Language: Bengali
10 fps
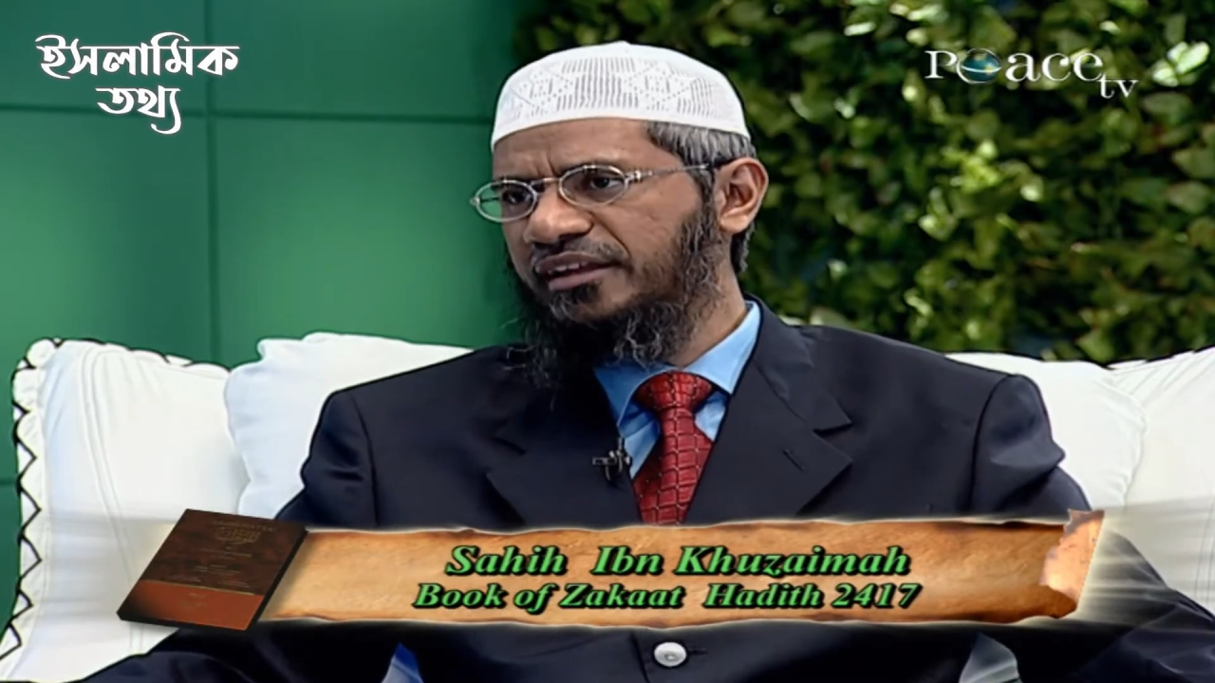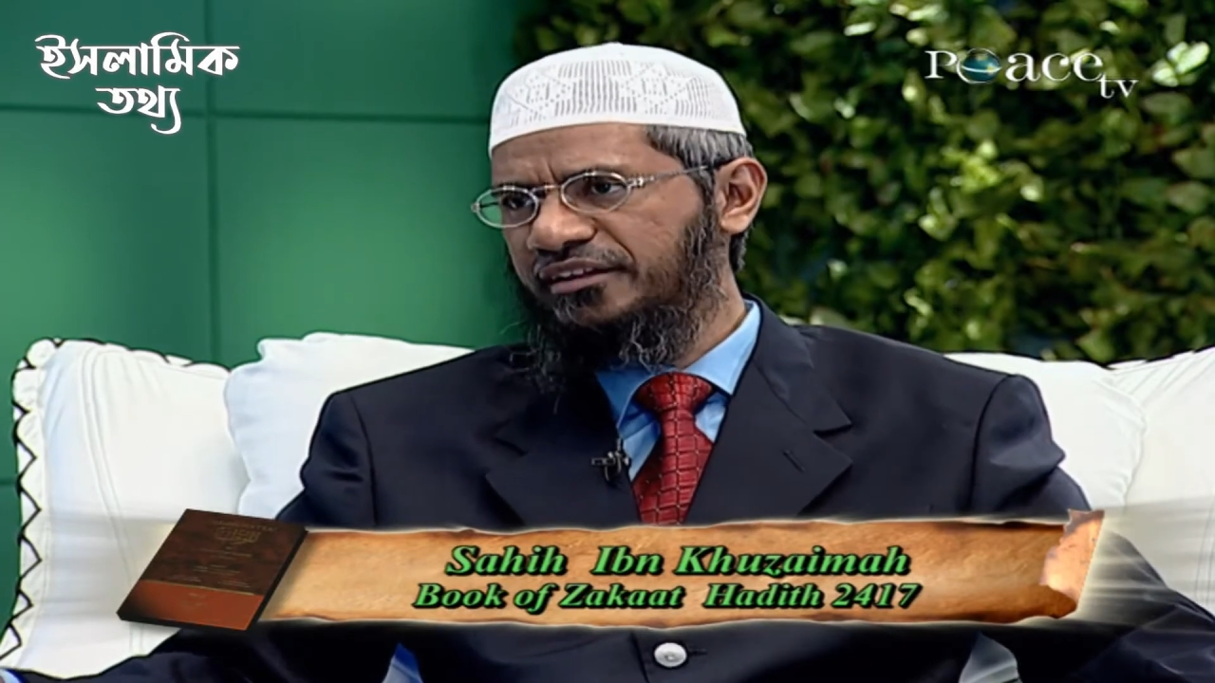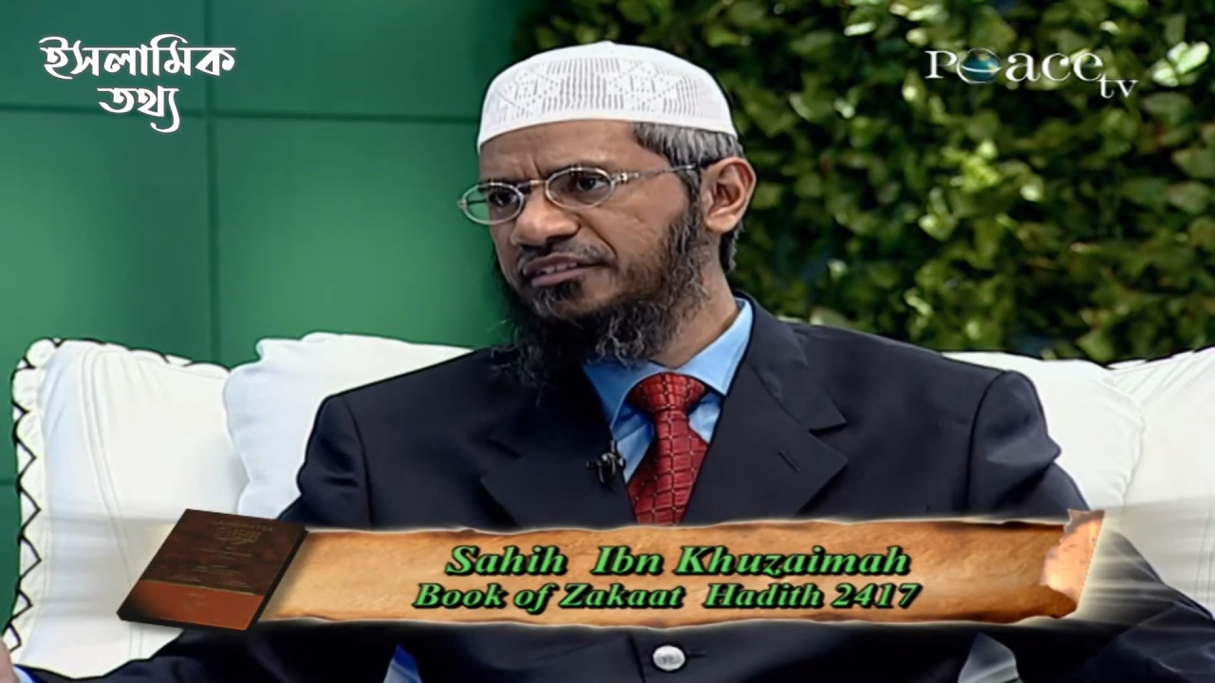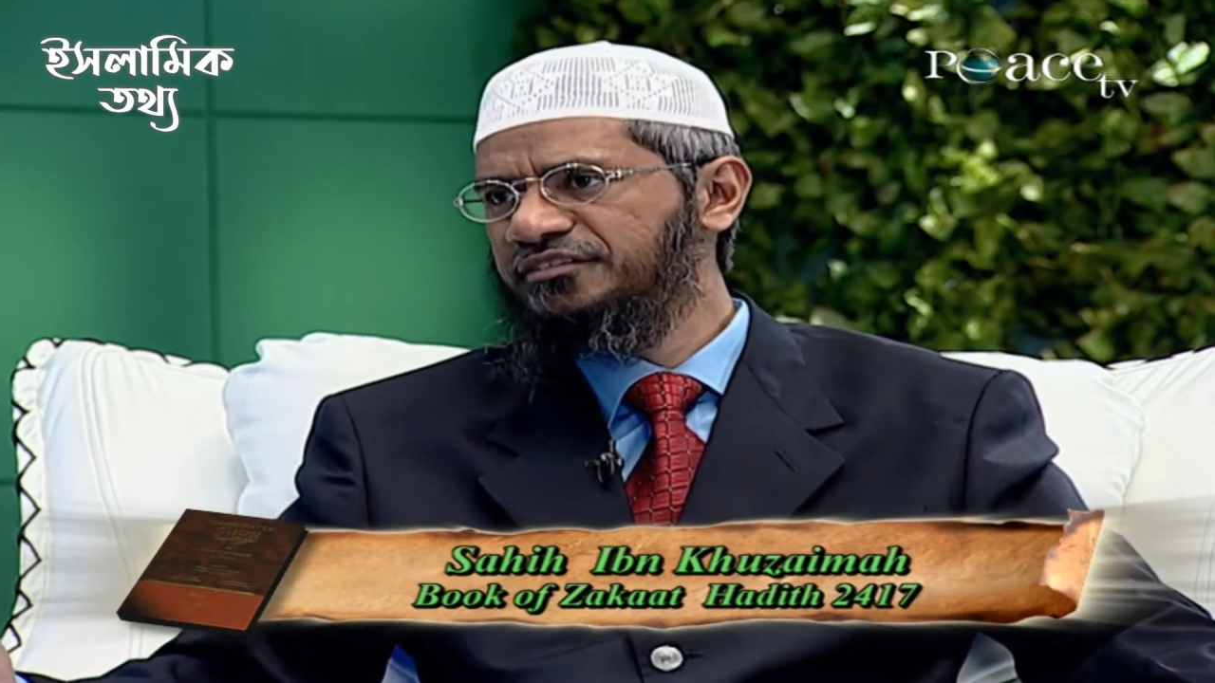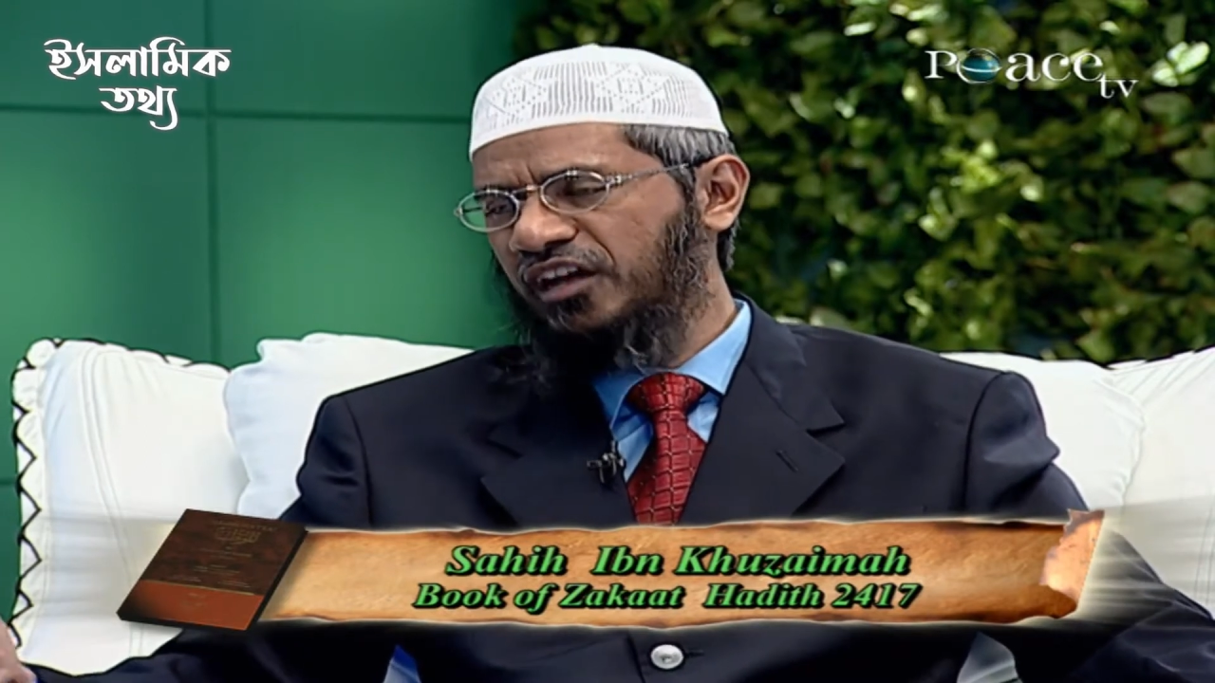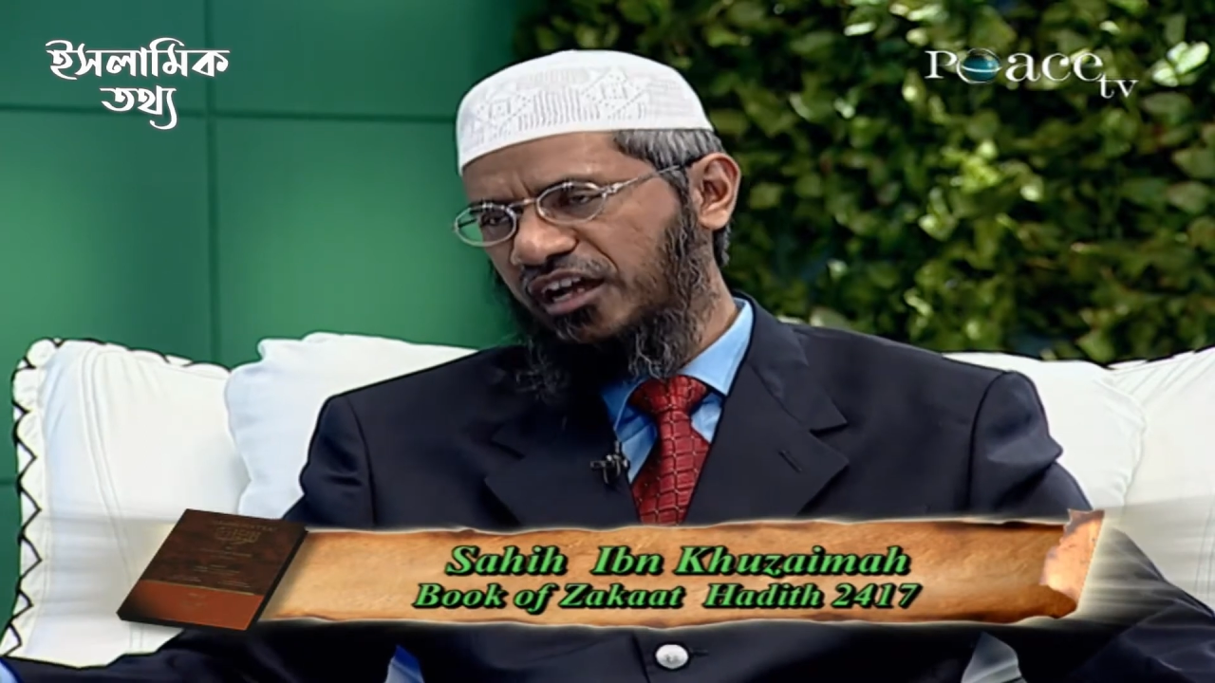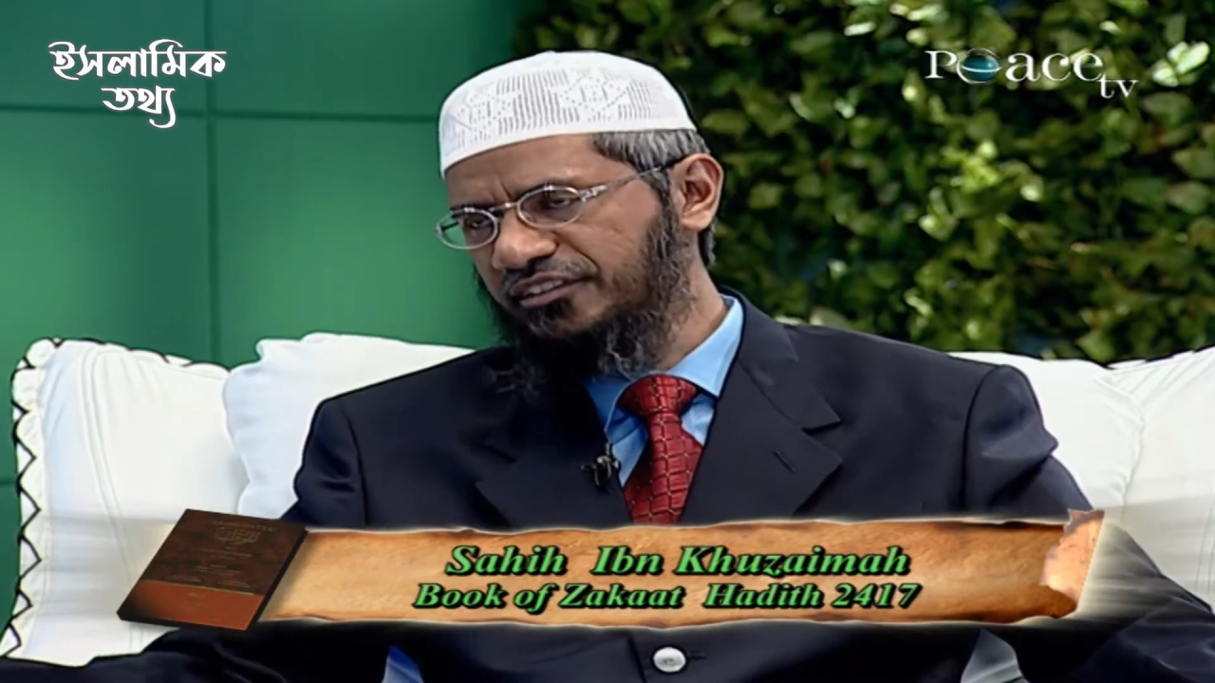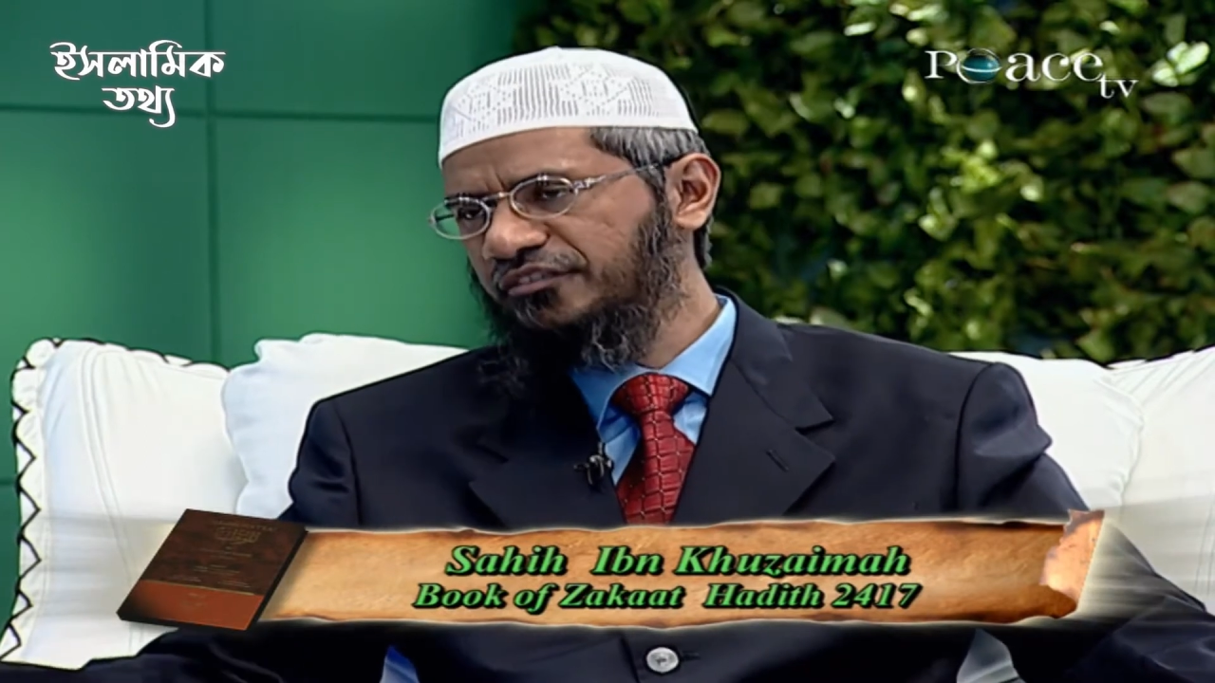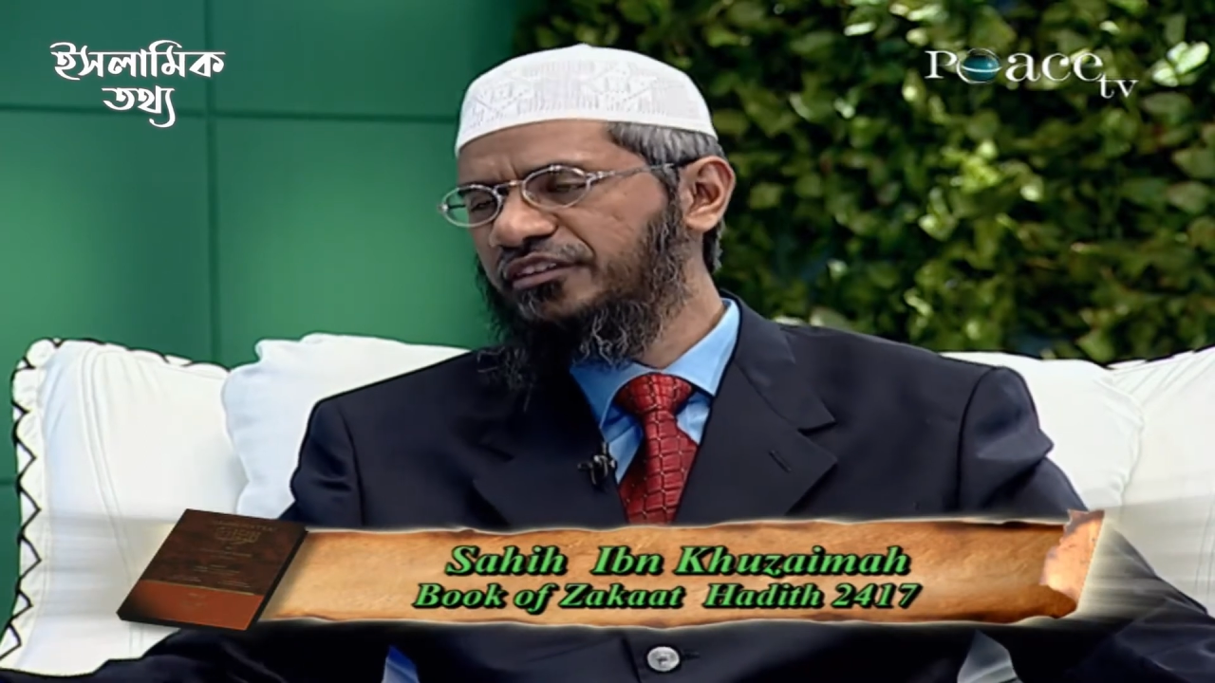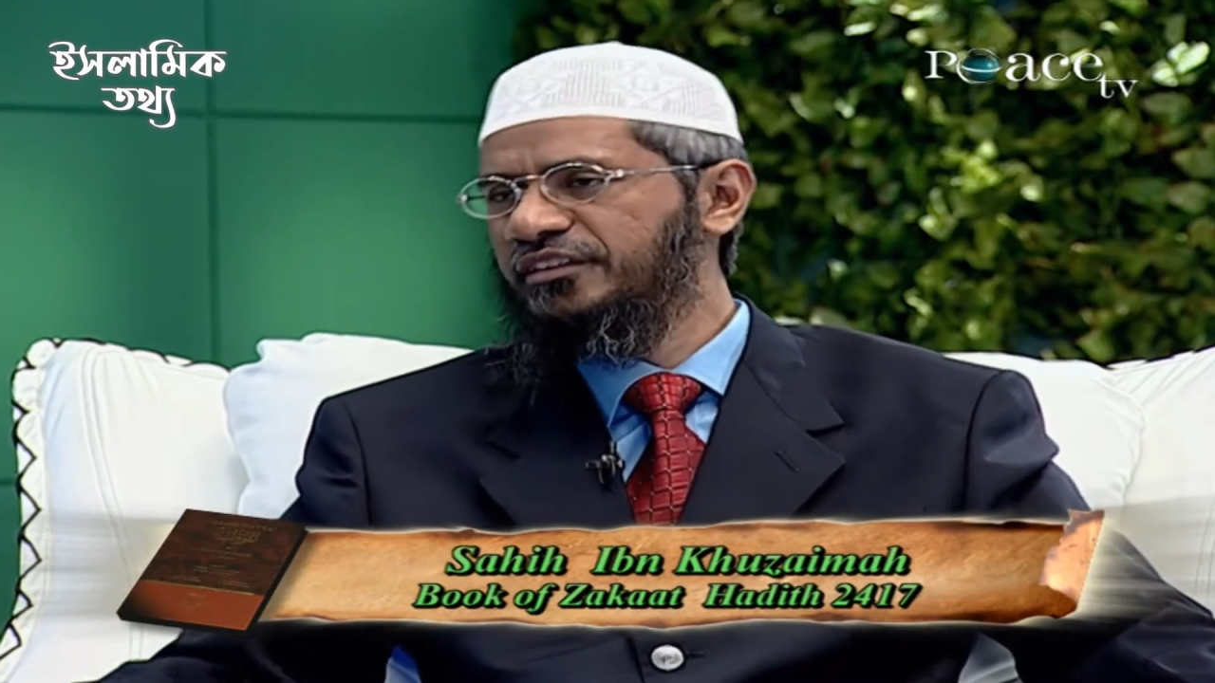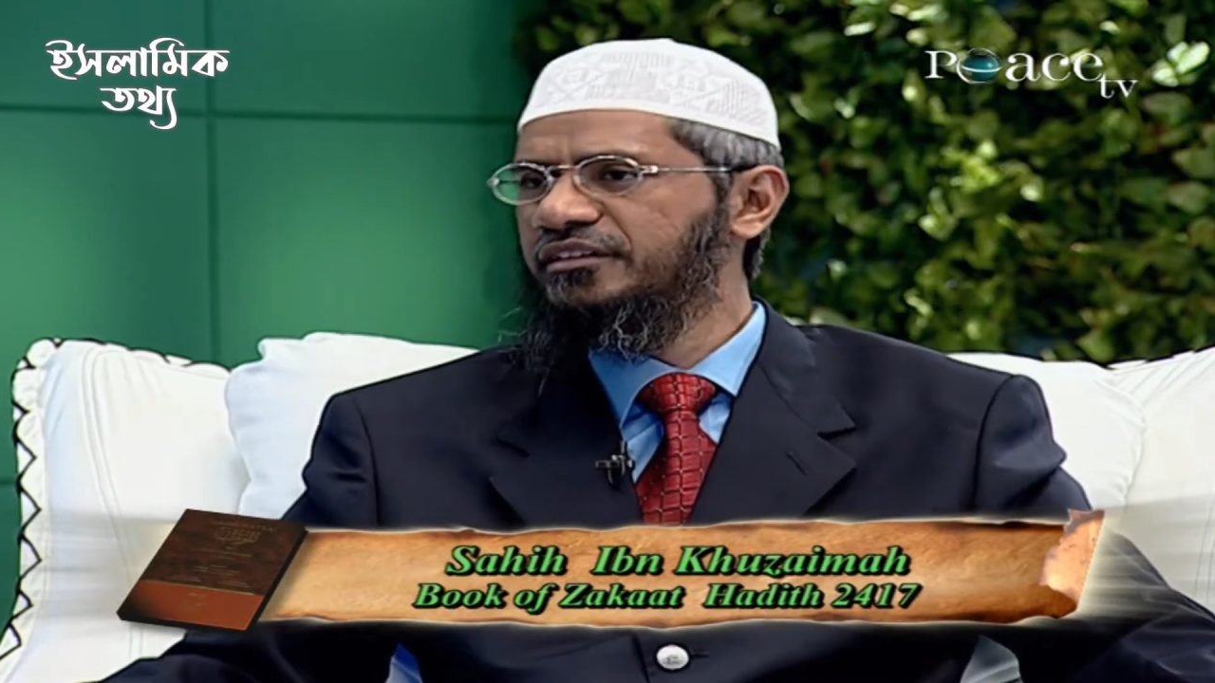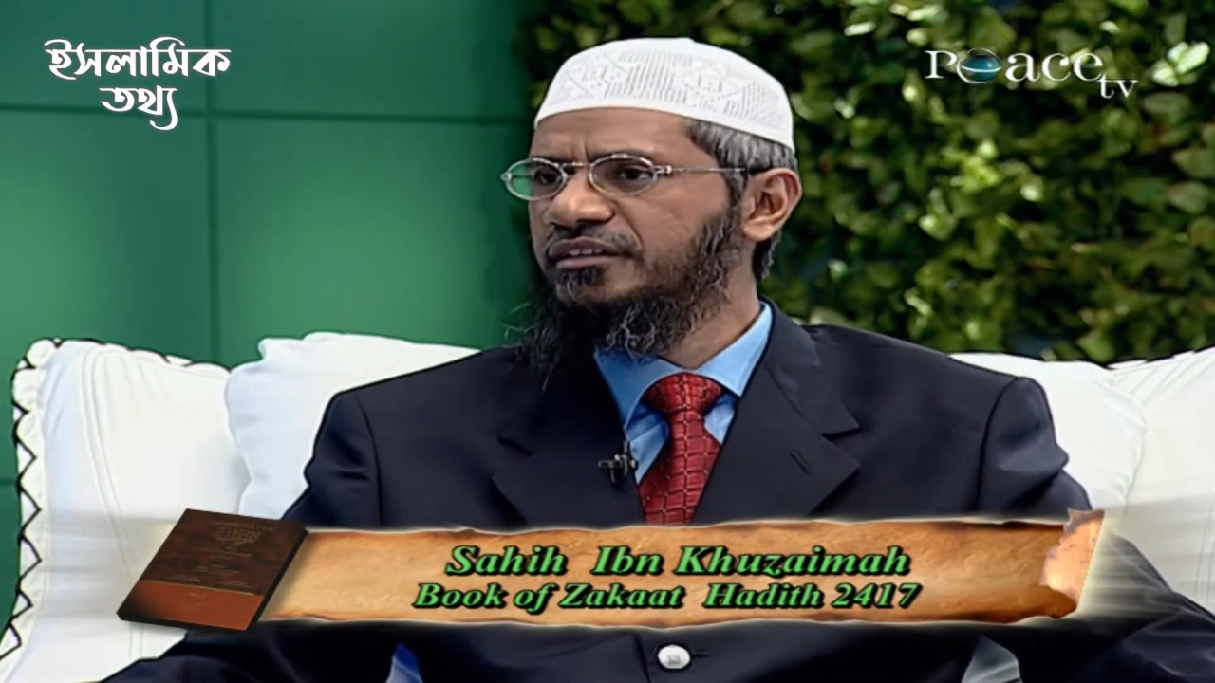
মানে জাকাতুল ফিতরা